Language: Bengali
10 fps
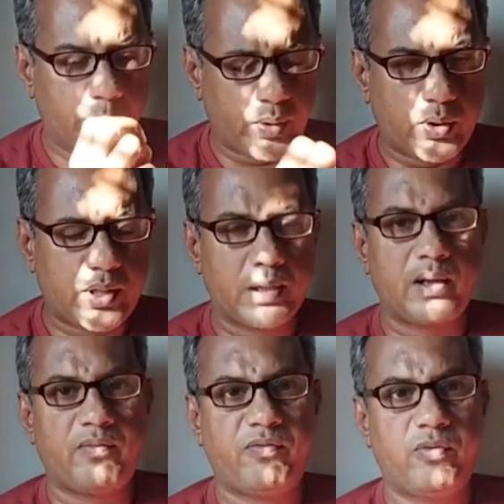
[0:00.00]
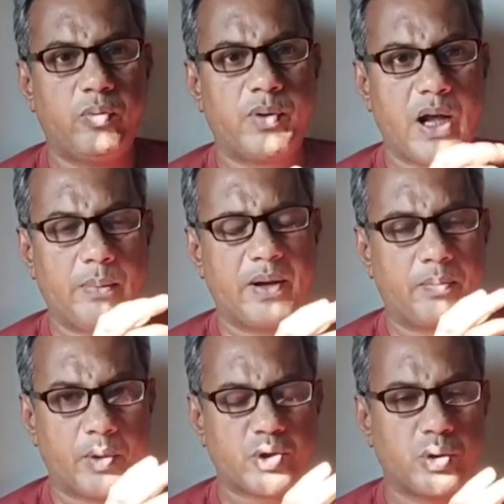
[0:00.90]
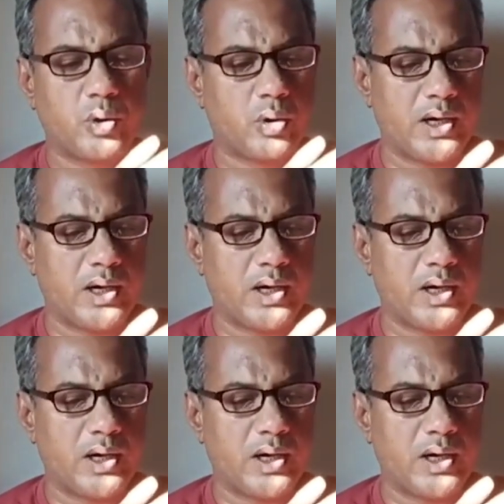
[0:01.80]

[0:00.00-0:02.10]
প্রকৃতিক ফুড খাবার পছন্দ